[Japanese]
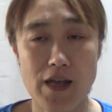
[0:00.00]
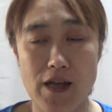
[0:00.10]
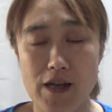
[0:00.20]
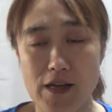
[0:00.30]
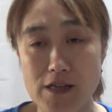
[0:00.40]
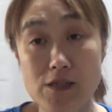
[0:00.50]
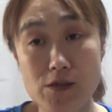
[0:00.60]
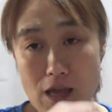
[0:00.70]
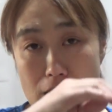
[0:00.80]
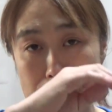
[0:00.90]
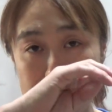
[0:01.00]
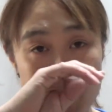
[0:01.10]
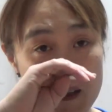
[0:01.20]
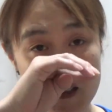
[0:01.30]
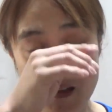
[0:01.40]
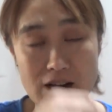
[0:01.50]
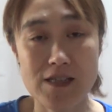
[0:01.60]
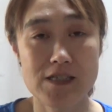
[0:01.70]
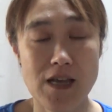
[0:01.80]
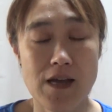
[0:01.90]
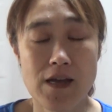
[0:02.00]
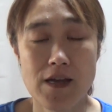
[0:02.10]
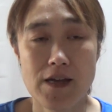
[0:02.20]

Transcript: えー、味付けって感じで、